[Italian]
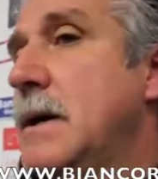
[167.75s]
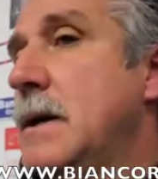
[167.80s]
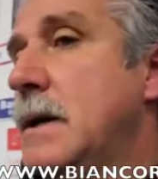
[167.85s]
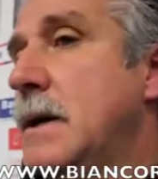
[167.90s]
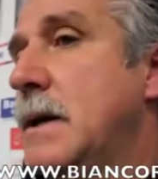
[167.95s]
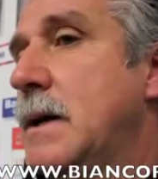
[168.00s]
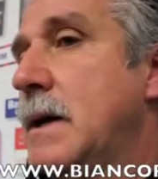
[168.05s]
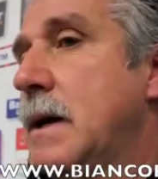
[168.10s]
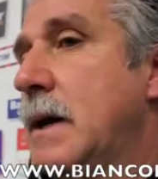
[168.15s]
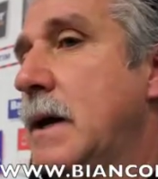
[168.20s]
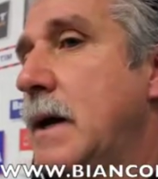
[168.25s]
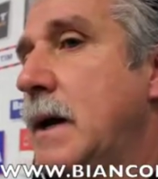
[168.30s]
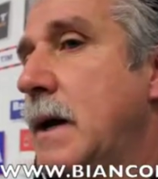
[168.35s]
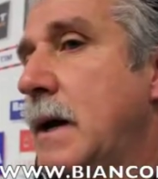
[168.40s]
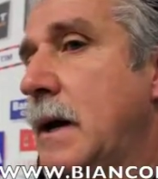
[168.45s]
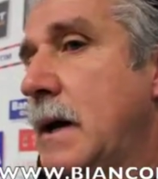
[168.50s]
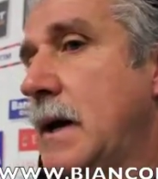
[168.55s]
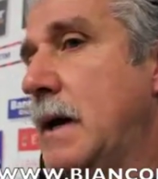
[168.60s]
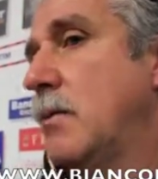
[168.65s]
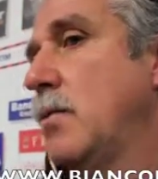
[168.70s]

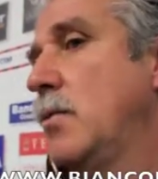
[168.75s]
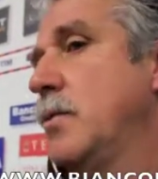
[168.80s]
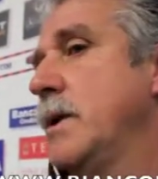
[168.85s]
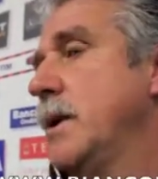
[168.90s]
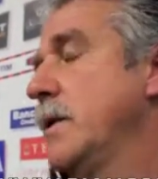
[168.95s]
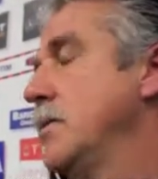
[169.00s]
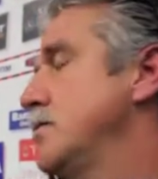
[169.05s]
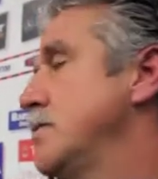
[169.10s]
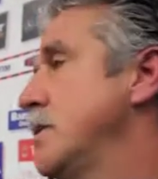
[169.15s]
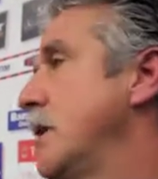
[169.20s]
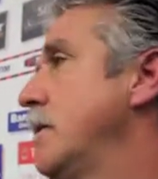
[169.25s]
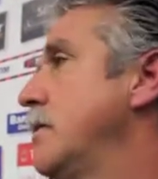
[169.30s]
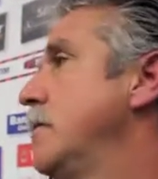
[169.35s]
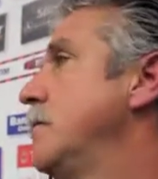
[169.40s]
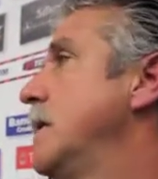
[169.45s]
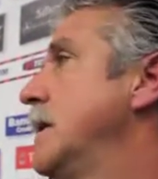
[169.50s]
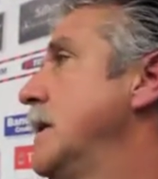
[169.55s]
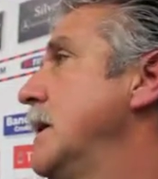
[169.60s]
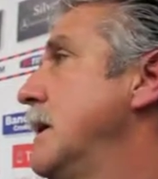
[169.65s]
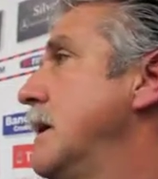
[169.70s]
E eh, alcuni hanno giocato
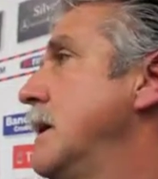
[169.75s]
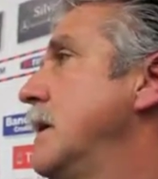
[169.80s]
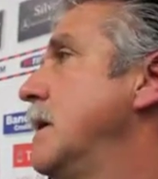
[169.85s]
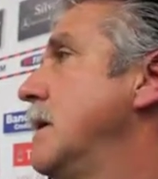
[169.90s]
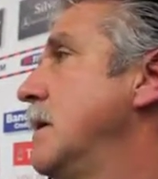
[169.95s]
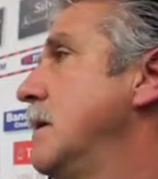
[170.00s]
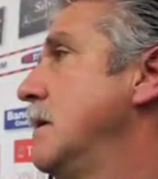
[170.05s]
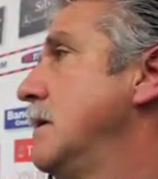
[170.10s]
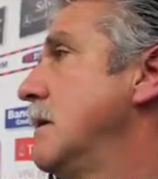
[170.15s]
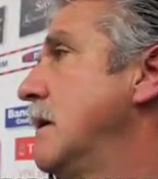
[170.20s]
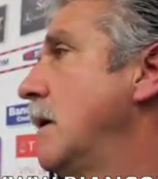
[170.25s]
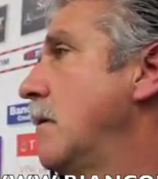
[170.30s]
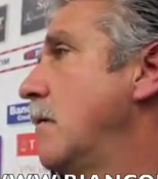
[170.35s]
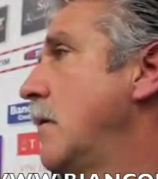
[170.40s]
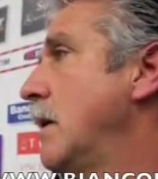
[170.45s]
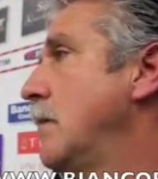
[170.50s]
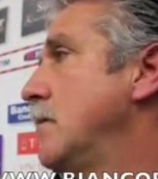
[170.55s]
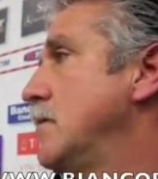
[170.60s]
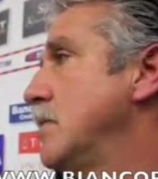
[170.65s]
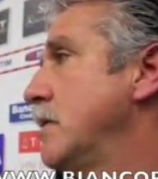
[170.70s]
in maniera a
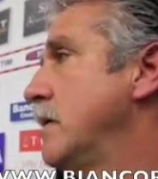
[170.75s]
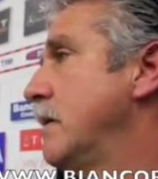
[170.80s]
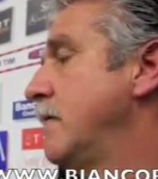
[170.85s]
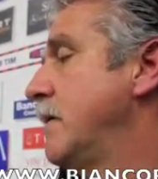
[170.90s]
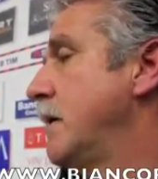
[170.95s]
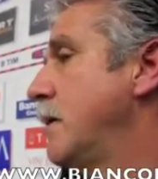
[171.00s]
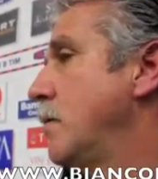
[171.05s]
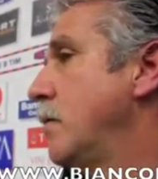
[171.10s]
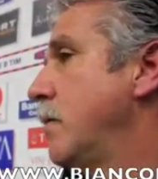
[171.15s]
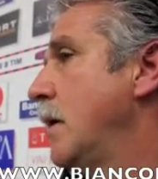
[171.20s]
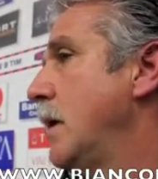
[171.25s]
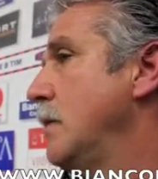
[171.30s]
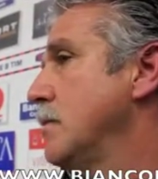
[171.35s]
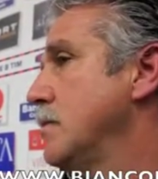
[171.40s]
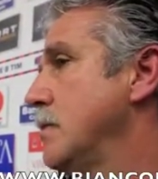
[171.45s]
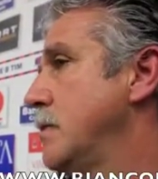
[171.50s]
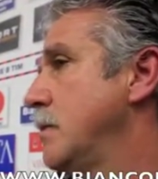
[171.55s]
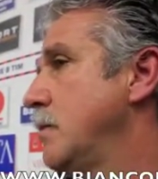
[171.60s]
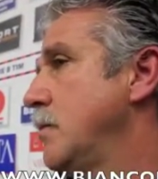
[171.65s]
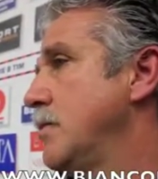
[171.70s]
quale bisogna fare un
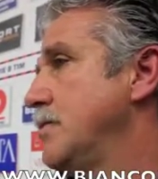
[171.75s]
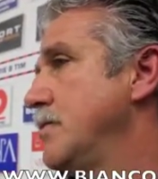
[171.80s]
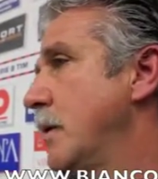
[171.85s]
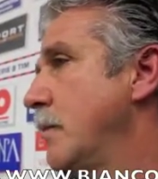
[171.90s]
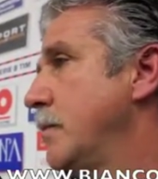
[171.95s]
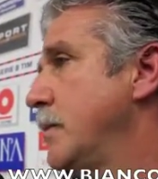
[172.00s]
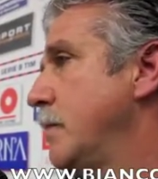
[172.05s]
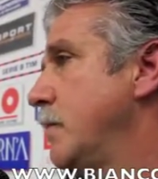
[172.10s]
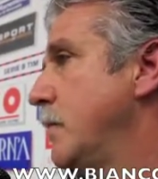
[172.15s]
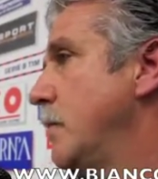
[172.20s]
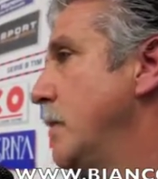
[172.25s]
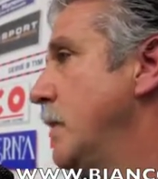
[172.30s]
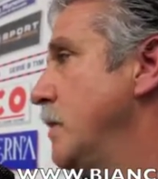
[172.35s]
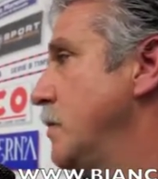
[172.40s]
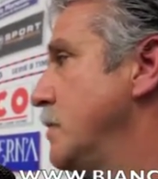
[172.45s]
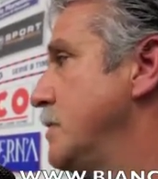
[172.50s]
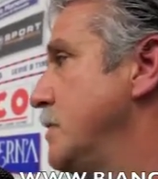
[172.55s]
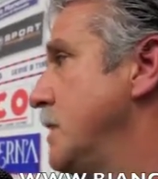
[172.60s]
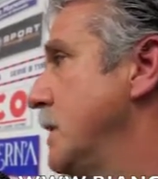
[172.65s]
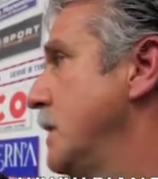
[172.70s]
plauso, tipo Job, tipo
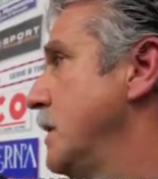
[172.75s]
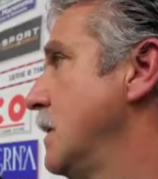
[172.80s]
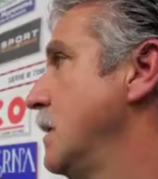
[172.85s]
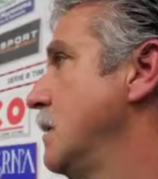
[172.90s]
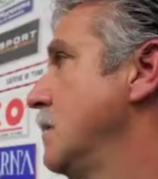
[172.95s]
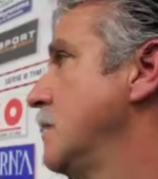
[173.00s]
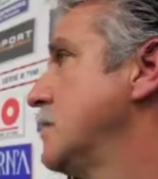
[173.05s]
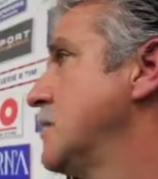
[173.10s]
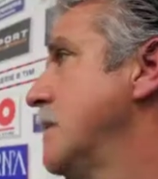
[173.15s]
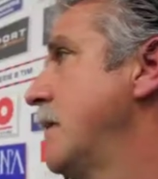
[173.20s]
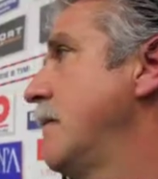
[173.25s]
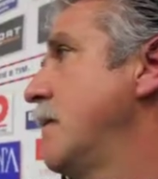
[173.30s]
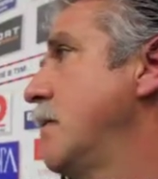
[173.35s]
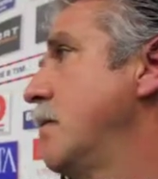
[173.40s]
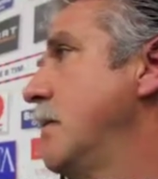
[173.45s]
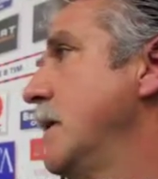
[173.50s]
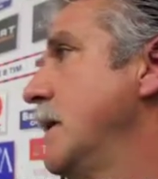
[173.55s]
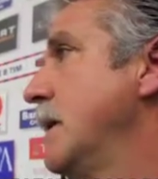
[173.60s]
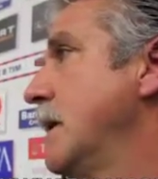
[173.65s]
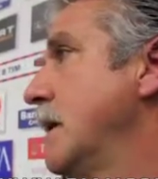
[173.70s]
Melucci che non
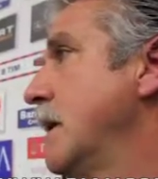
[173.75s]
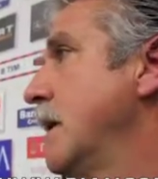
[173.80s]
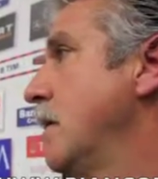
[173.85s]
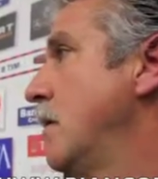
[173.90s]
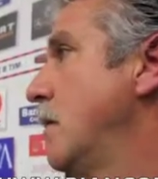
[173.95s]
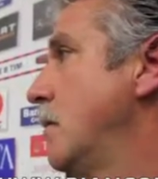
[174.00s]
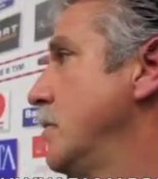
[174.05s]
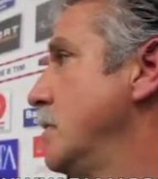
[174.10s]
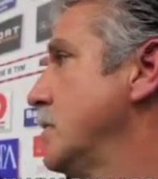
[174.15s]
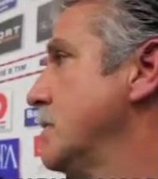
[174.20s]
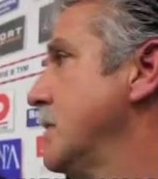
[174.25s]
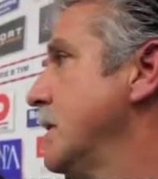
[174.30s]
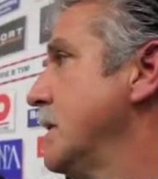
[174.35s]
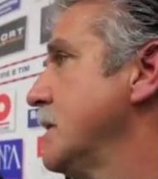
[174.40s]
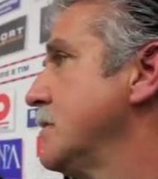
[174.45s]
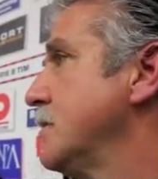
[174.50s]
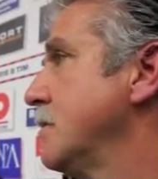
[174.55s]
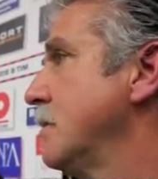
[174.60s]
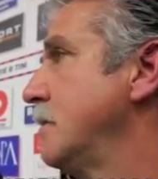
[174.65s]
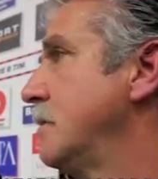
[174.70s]
stavano bene, Carobio
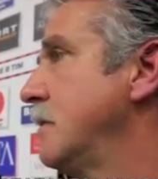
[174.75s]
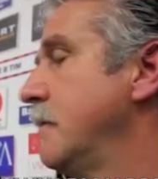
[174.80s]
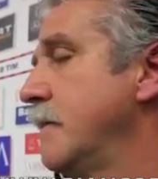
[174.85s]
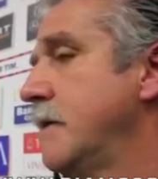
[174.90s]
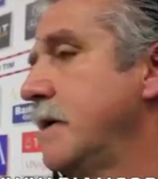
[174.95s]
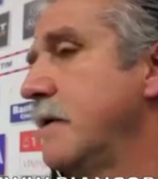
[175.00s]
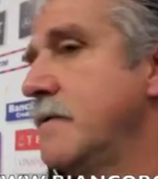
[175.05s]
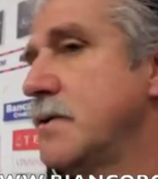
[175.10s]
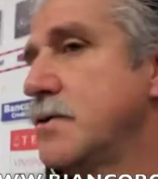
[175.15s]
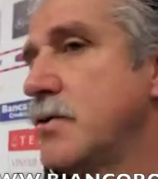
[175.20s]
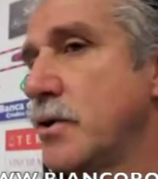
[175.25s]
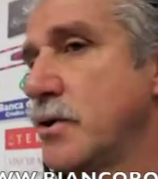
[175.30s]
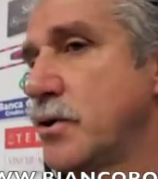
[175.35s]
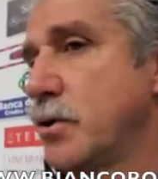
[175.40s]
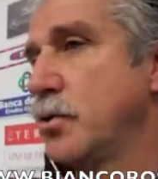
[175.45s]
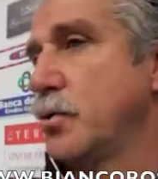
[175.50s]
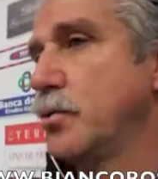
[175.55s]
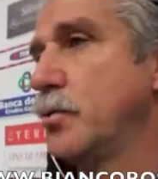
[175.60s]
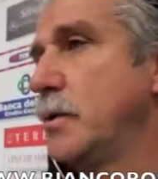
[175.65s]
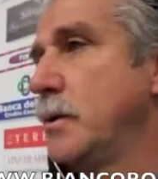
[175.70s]
stesso, e visto che
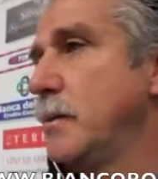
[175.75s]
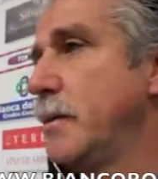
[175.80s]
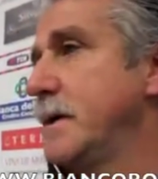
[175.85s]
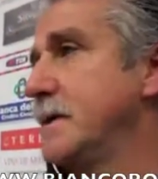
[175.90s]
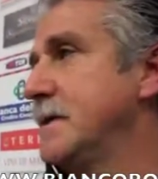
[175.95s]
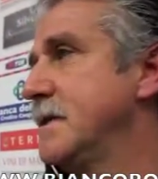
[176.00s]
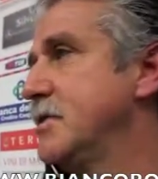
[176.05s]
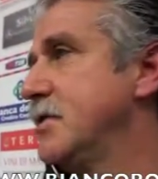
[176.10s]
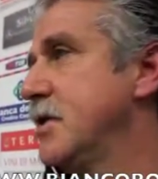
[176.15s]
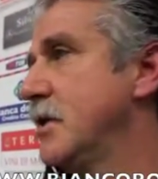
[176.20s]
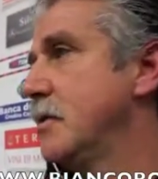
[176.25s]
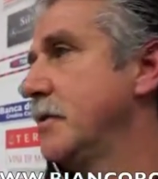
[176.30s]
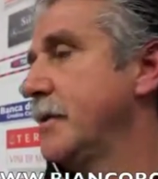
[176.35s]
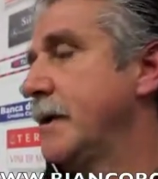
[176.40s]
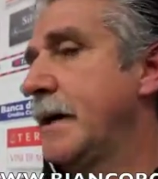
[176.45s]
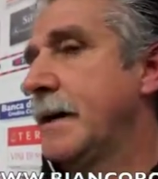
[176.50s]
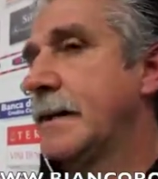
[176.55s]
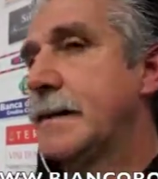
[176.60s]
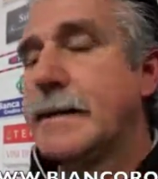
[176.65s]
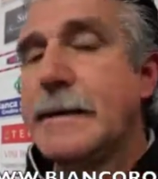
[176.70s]
sono tutti mezzi
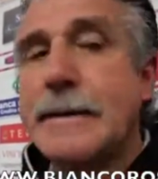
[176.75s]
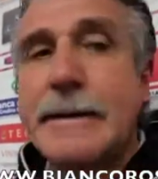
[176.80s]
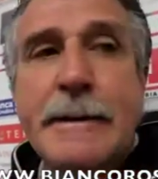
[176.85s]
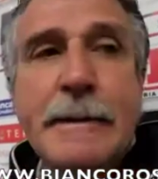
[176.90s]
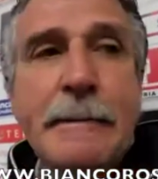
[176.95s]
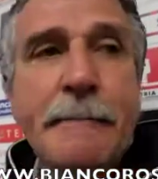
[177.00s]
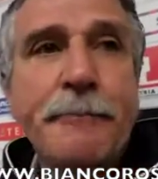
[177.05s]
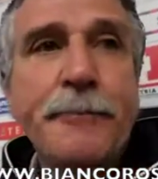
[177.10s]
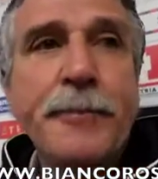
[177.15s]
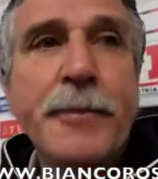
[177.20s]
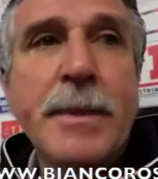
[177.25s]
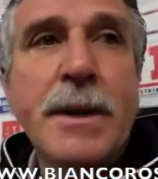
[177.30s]
incerottati